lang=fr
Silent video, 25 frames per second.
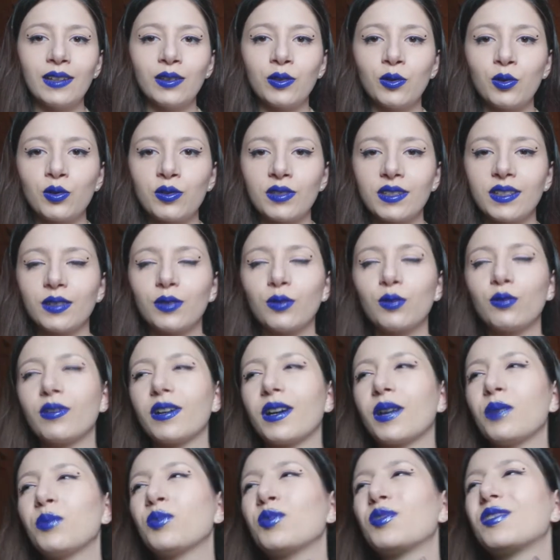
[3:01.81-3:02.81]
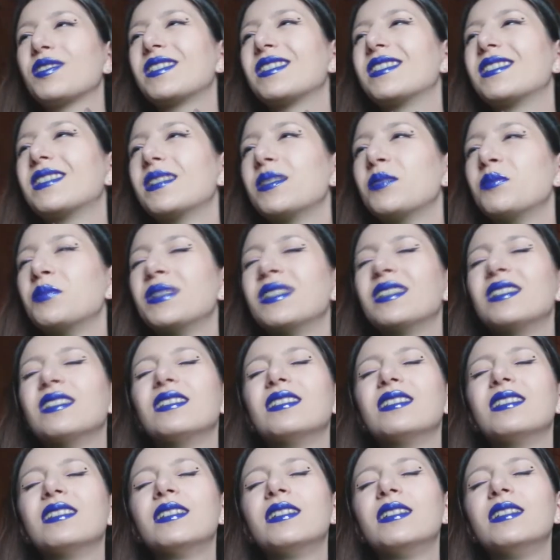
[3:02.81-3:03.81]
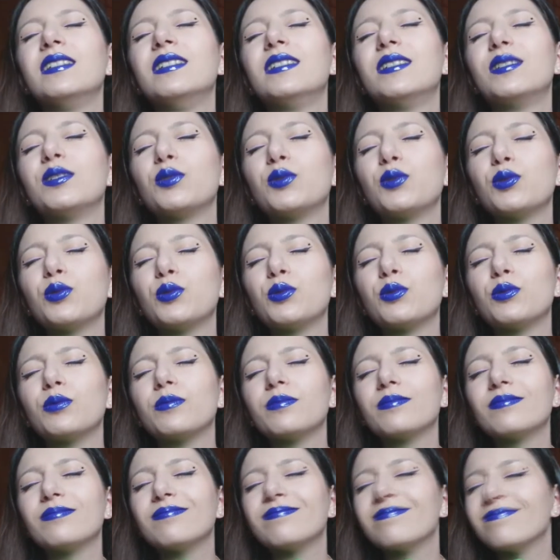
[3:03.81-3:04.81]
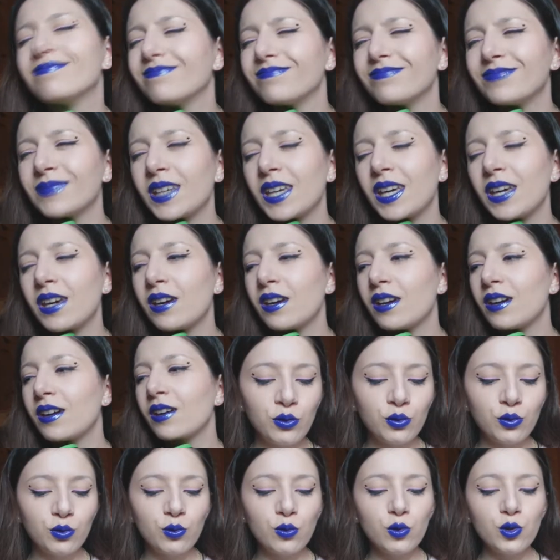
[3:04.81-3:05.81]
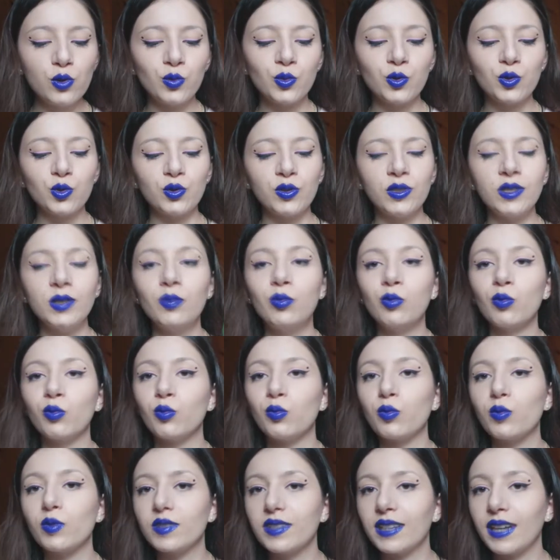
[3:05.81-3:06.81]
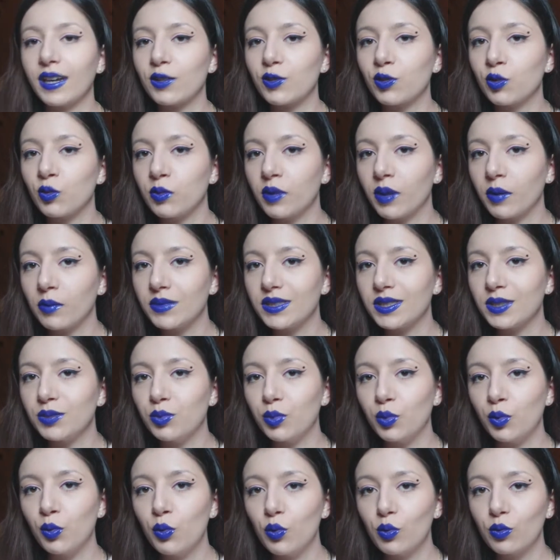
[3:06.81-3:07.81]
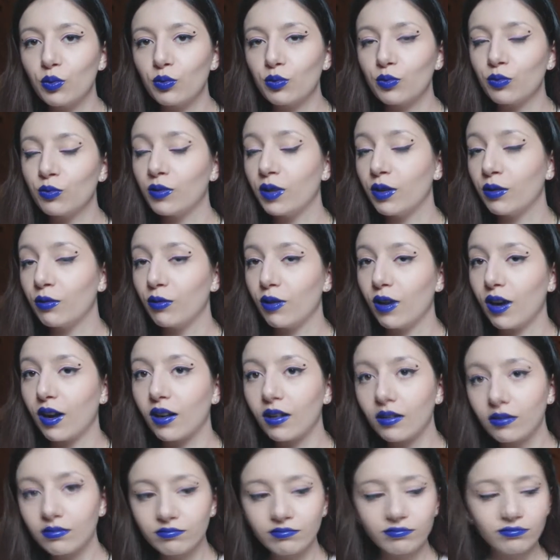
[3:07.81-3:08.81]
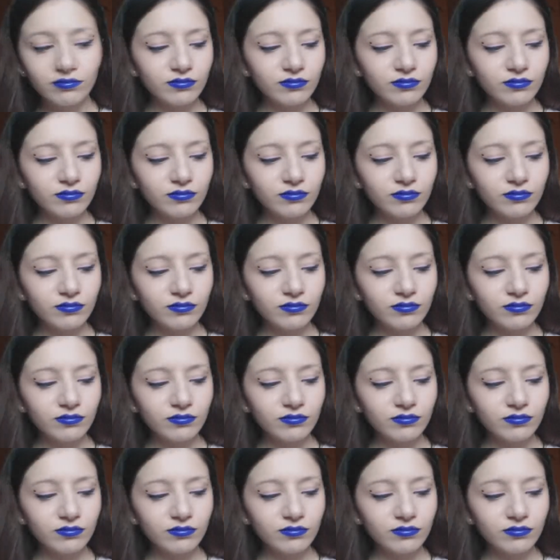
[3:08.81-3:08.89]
à Noz et que vraiment c'était mais délicieux. Du coup je me suis dit bon ça ressemble un petit peu, on va voir.